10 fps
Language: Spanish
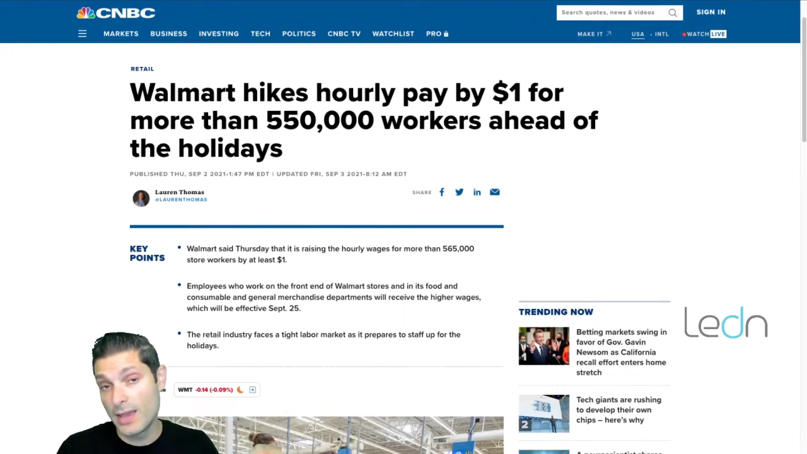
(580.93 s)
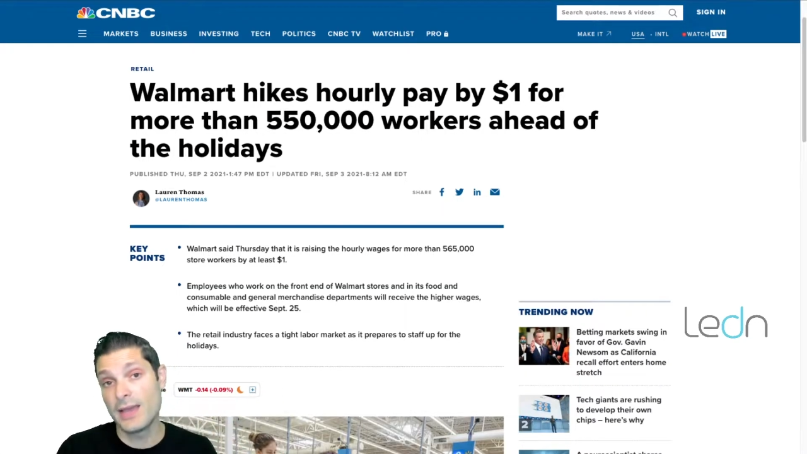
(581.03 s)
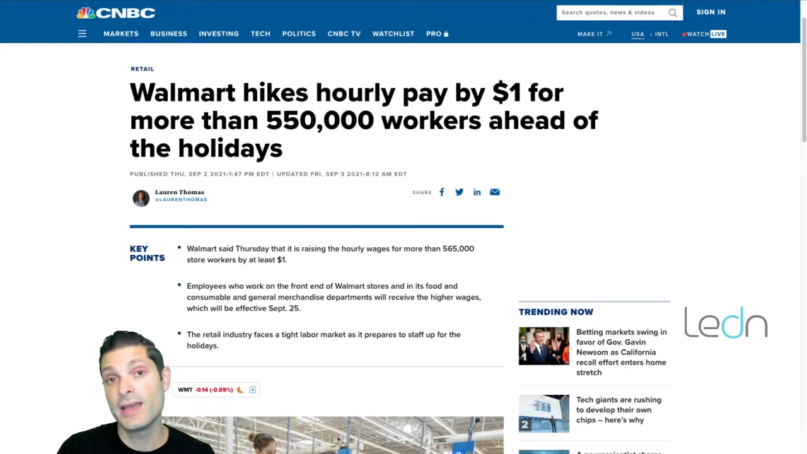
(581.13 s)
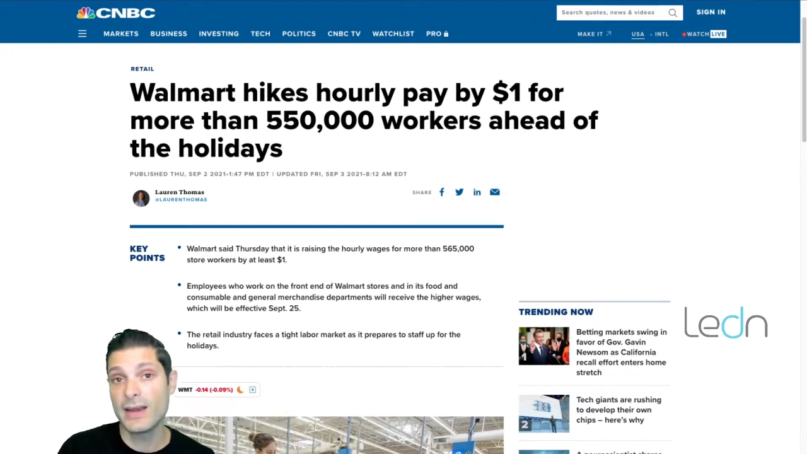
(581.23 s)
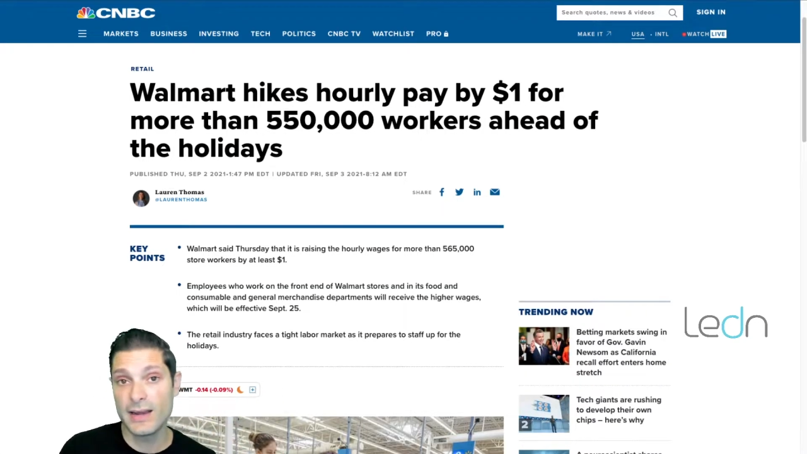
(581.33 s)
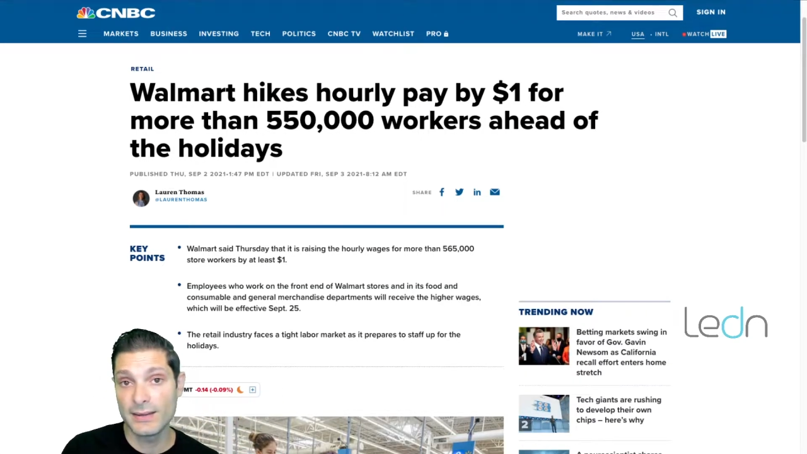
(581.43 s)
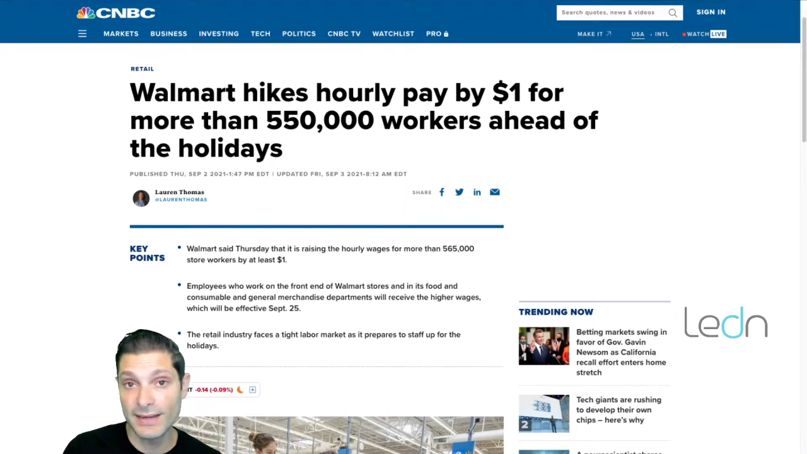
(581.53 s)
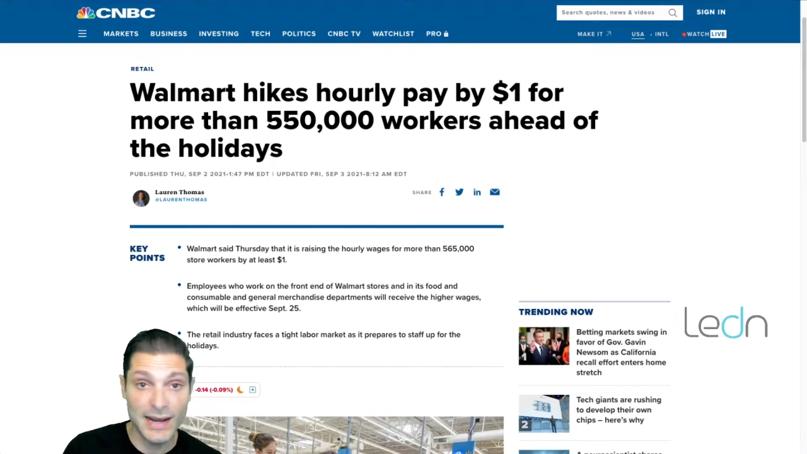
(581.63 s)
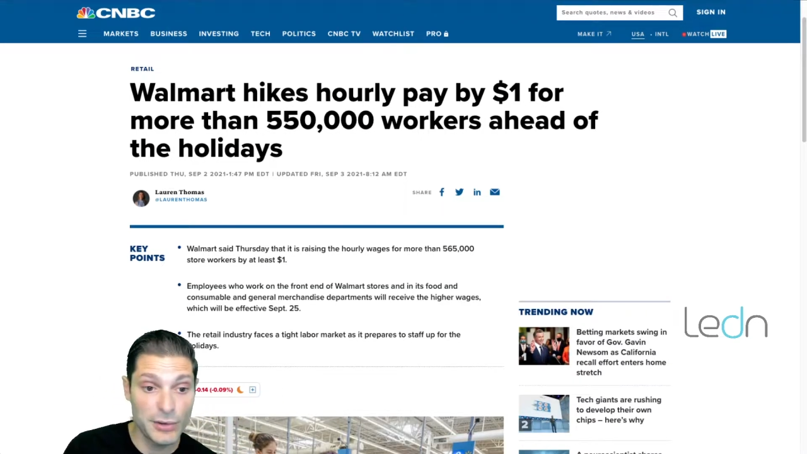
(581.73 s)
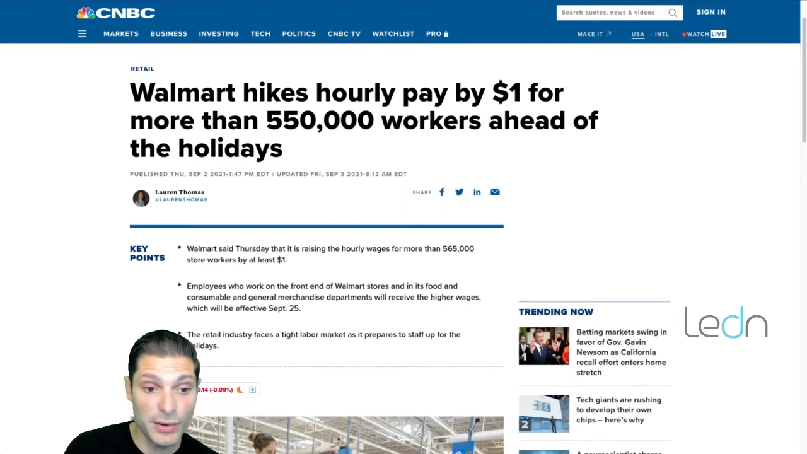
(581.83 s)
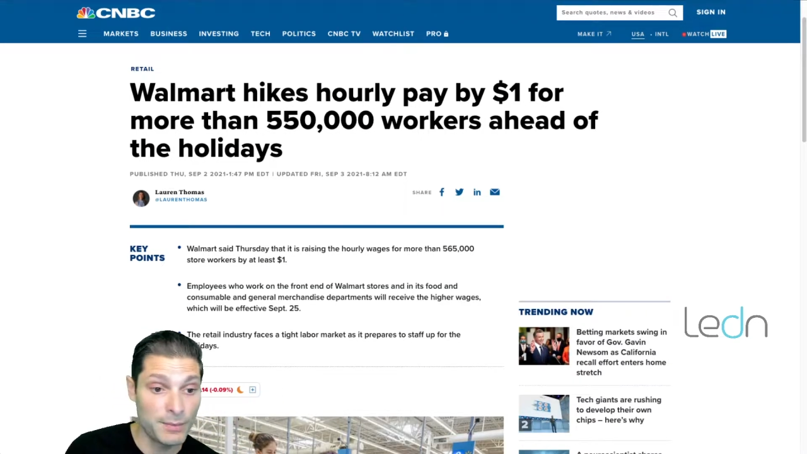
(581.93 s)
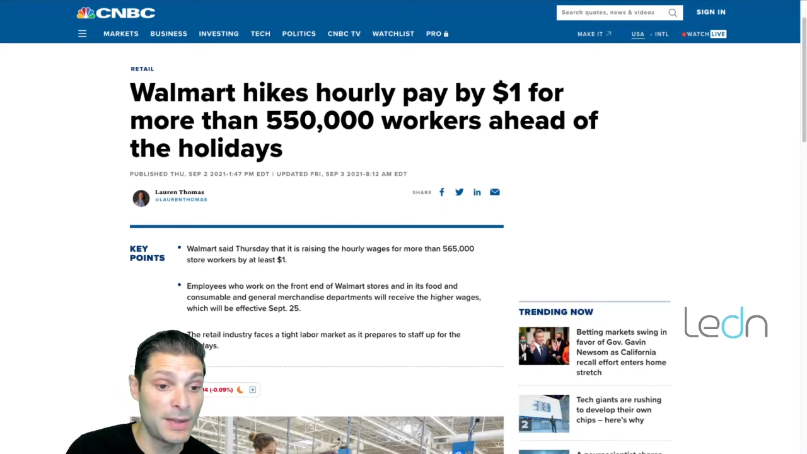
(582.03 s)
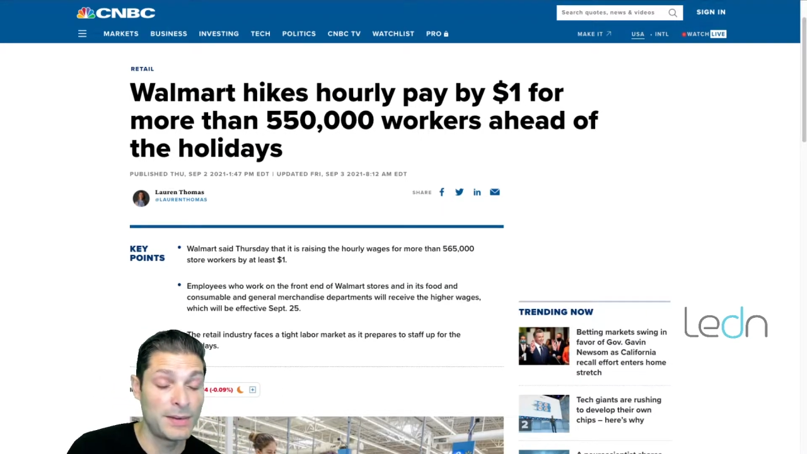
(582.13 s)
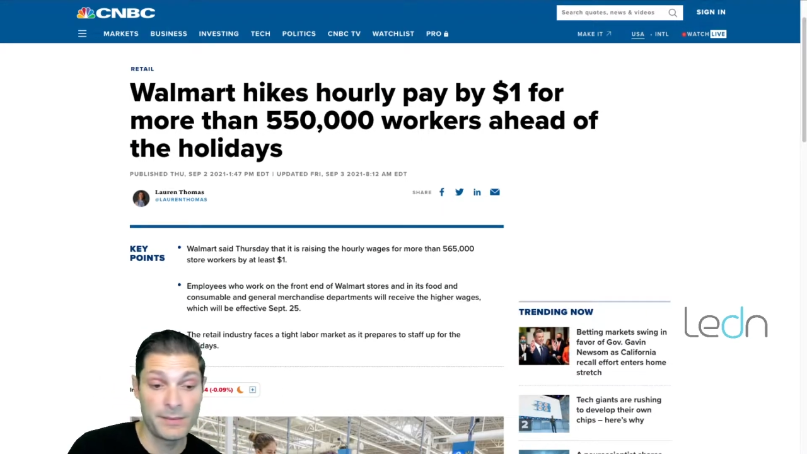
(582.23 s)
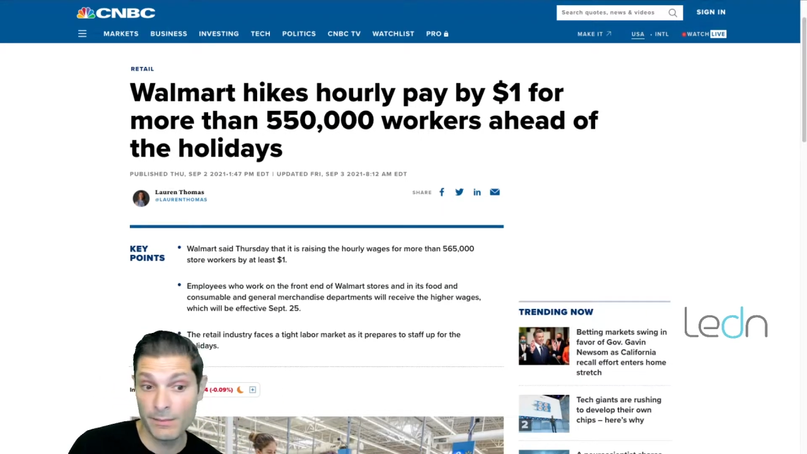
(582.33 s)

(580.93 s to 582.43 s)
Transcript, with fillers: el salario eh,